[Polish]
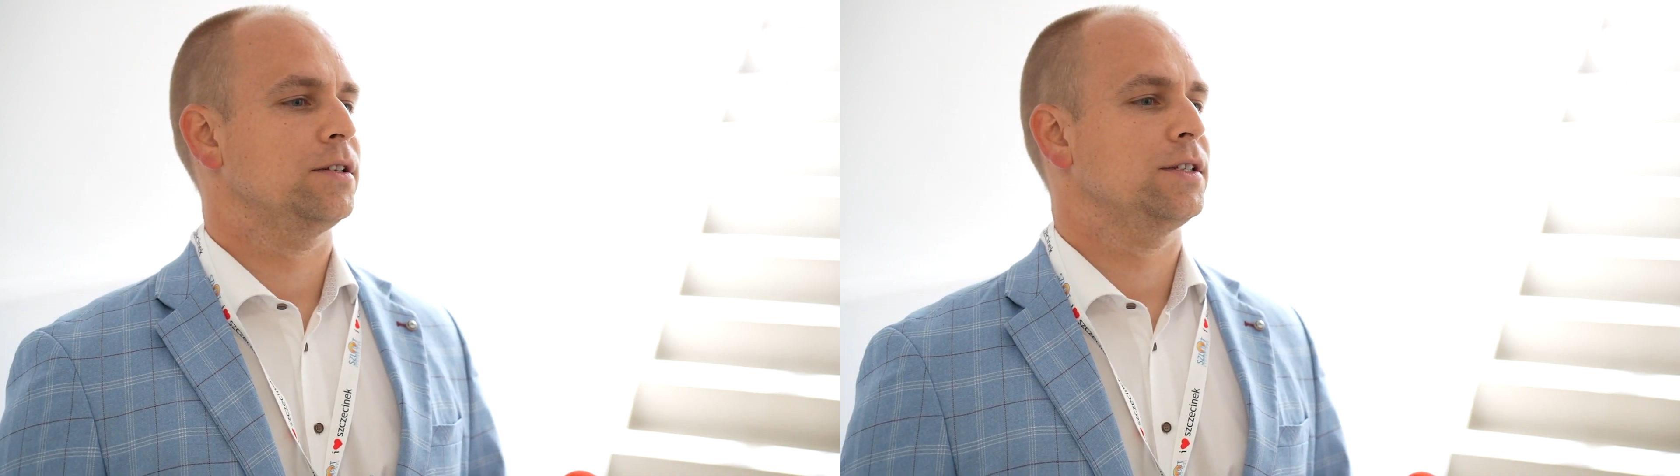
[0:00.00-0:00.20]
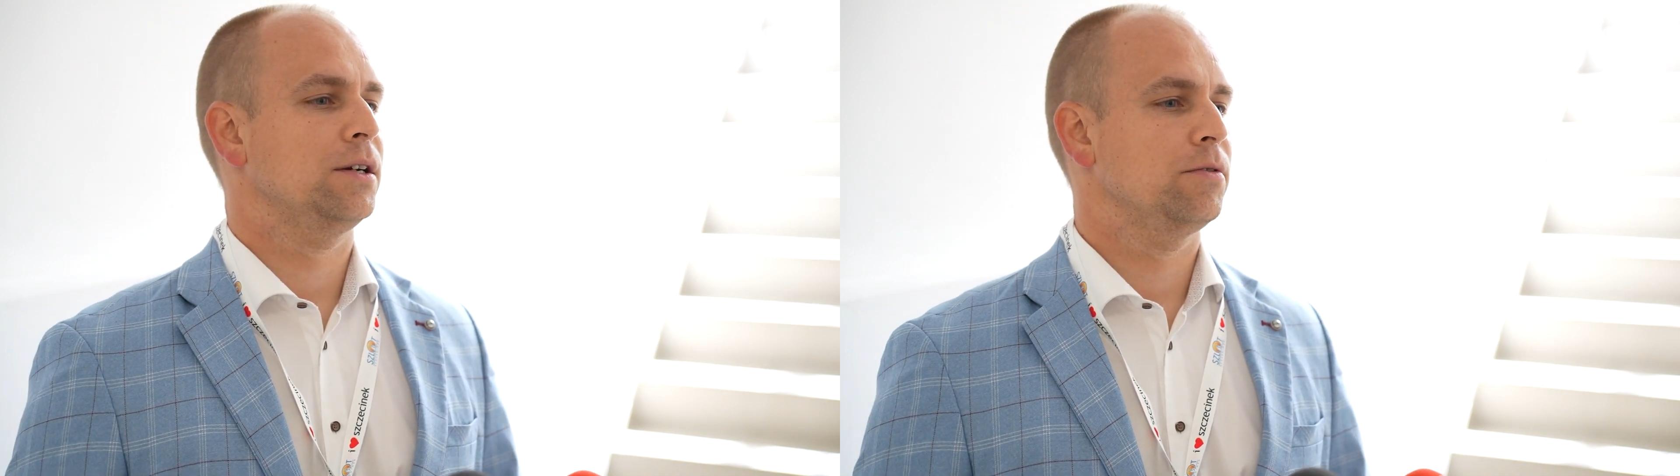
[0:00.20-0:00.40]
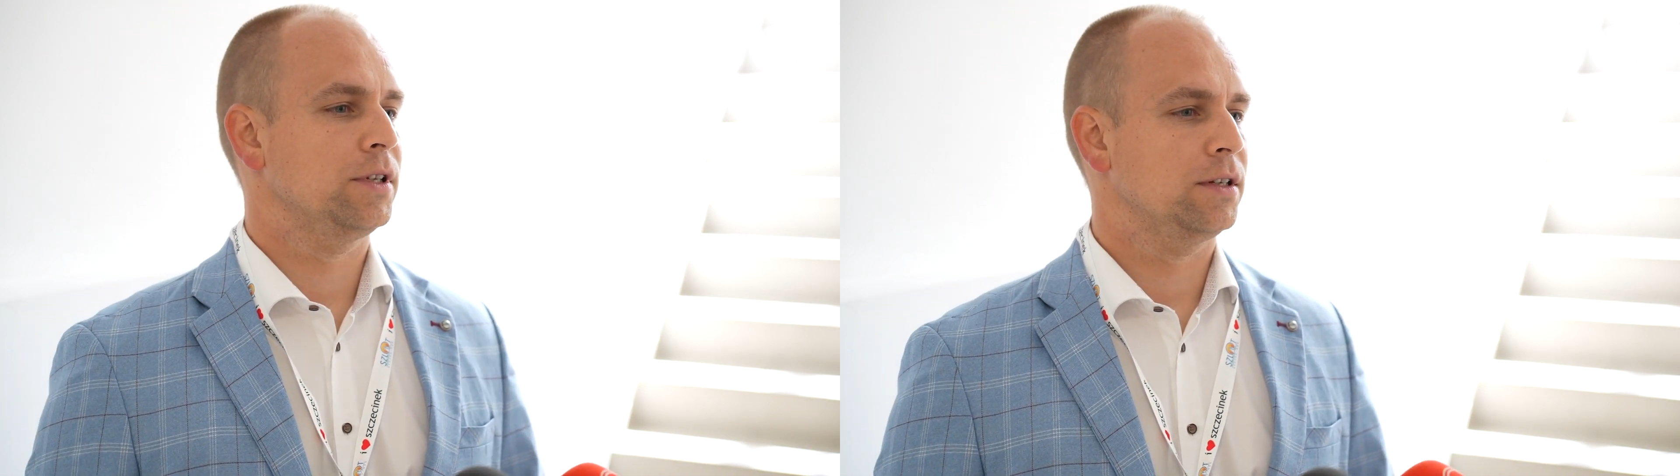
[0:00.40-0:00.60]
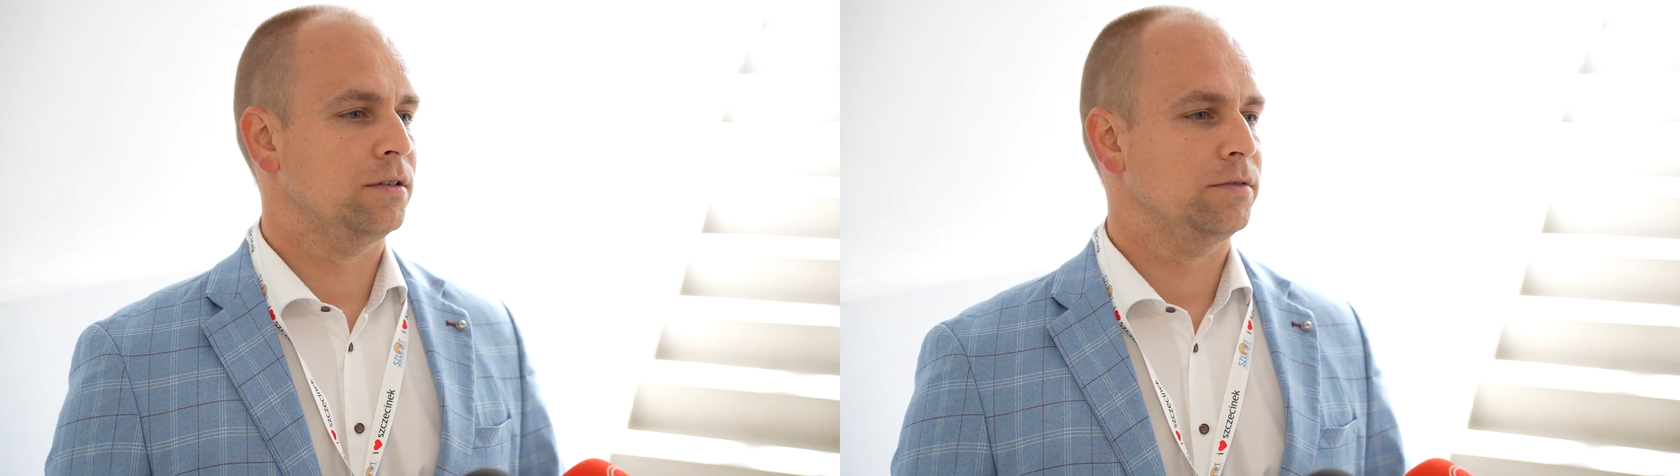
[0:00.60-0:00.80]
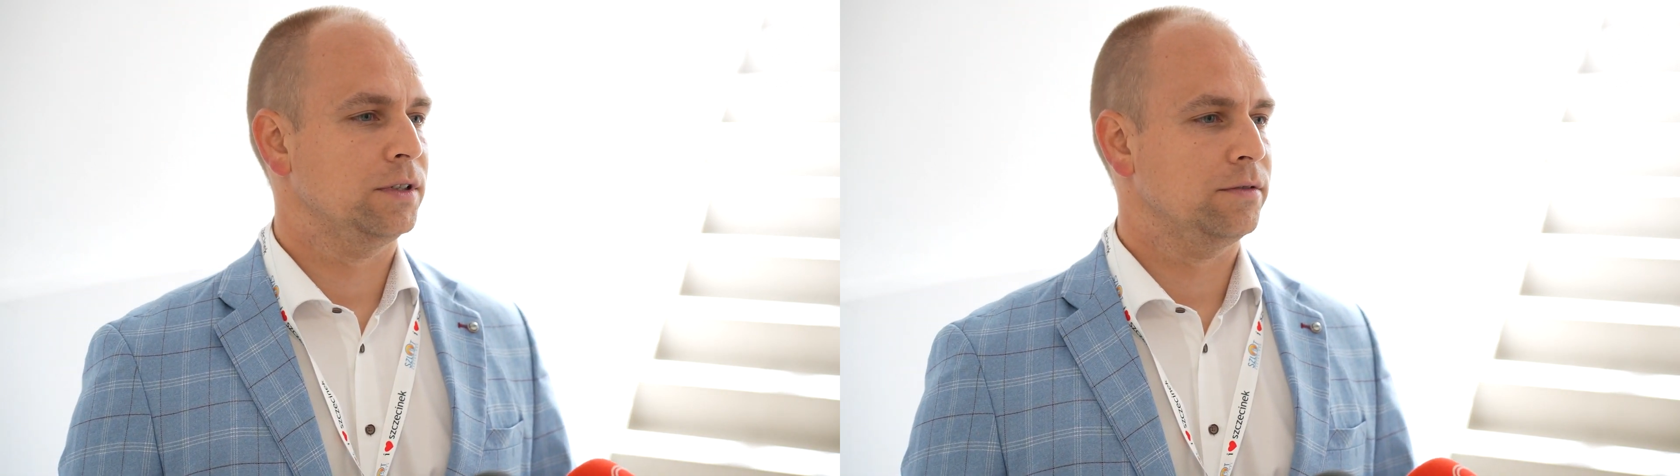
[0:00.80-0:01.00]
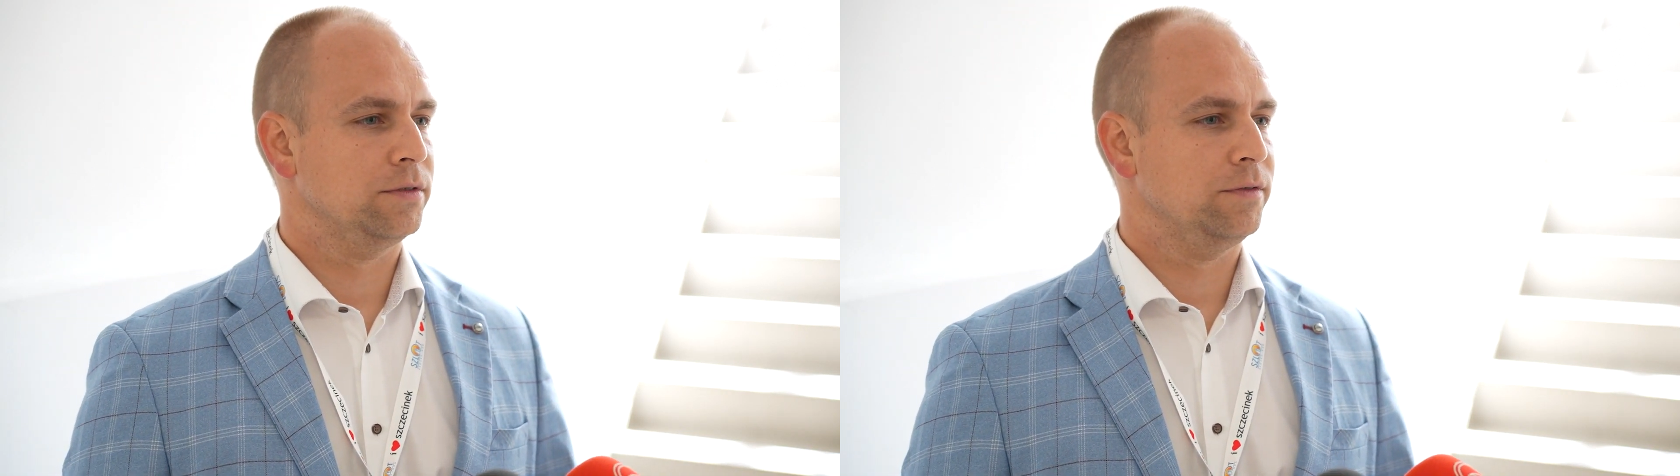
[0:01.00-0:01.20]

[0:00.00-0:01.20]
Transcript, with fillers: zostały zlecone w